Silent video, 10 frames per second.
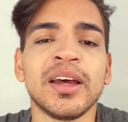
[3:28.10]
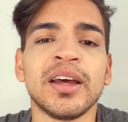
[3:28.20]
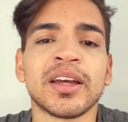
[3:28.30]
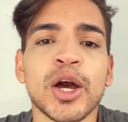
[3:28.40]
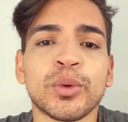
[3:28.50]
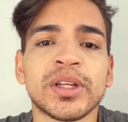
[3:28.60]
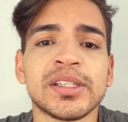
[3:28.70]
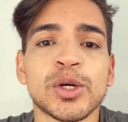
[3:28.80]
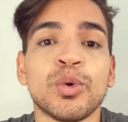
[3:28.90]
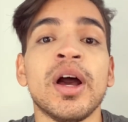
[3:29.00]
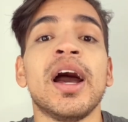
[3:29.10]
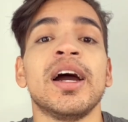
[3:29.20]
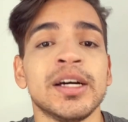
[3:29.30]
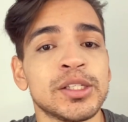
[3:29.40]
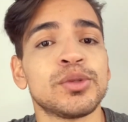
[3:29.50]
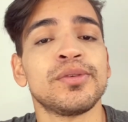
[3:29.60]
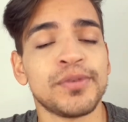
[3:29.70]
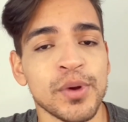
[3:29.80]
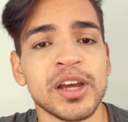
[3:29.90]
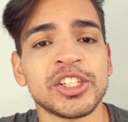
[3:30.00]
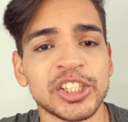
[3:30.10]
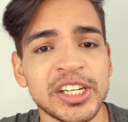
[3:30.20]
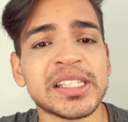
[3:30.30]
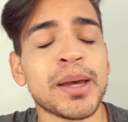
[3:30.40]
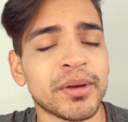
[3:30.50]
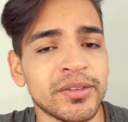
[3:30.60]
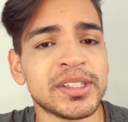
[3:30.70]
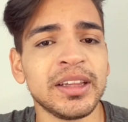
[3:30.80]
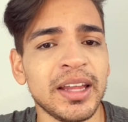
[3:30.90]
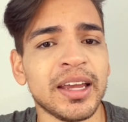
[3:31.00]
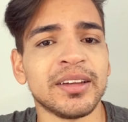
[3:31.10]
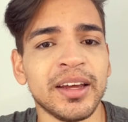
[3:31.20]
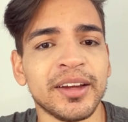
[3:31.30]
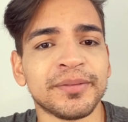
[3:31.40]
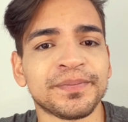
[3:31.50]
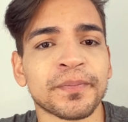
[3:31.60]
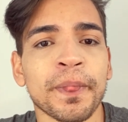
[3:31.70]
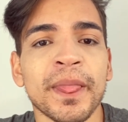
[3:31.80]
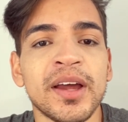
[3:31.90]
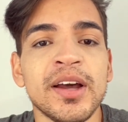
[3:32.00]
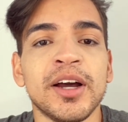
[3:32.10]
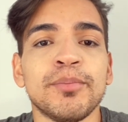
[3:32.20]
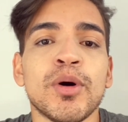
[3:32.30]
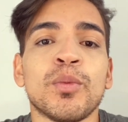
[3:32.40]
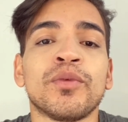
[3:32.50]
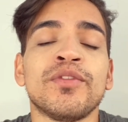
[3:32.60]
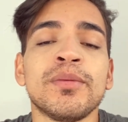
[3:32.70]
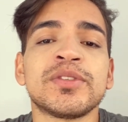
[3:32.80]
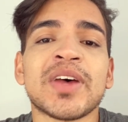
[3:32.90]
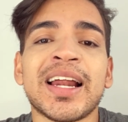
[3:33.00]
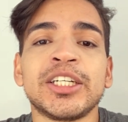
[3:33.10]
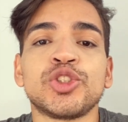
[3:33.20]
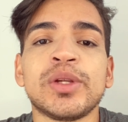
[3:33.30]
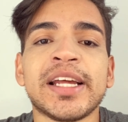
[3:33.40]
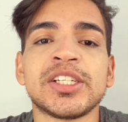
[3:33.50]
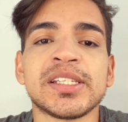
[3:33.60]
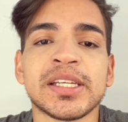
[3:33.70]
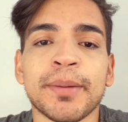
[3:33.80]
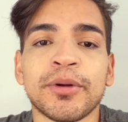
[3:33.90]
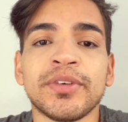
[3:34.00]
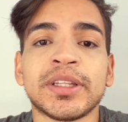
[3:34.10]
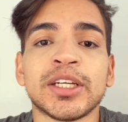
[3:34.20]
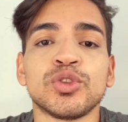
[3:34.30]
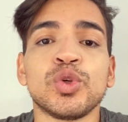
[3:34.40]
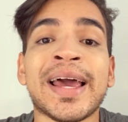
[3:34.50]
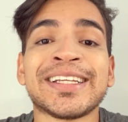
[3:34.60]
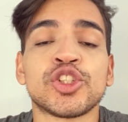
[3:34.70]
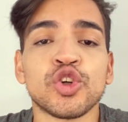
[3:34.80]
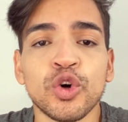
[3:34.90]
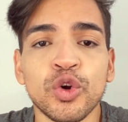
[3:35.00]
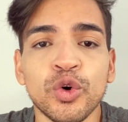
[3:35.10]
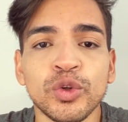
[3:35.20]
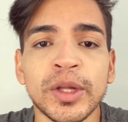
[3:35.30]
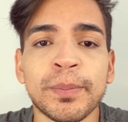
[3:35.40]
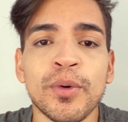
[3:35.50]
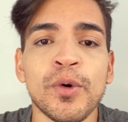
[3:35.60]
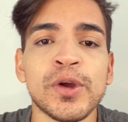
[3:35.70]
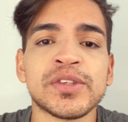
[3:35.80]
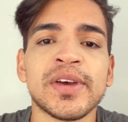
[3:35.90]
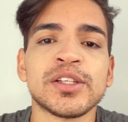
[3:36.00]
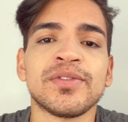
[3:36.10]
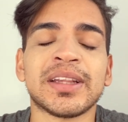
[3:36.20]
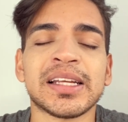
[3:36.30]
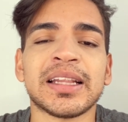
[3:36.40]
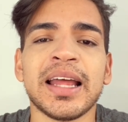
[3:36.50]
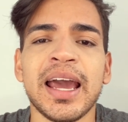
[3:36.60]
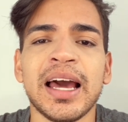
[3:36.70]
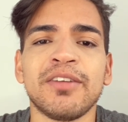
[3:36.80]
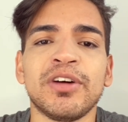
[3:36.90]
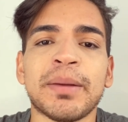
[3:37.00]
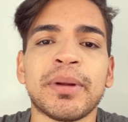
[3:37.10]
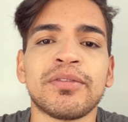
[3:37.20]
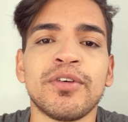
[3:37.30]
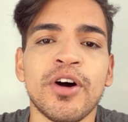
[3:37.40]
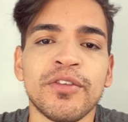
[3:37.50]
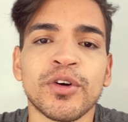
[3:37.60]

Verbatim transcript: O que aconteceu? Ranço do fio que a gente já sabe que você tem, né? Bom, vamos falar de Julietezinha, aproveitando. Juliette chorou depois, fez o VT dela, foi lá para fora, ficou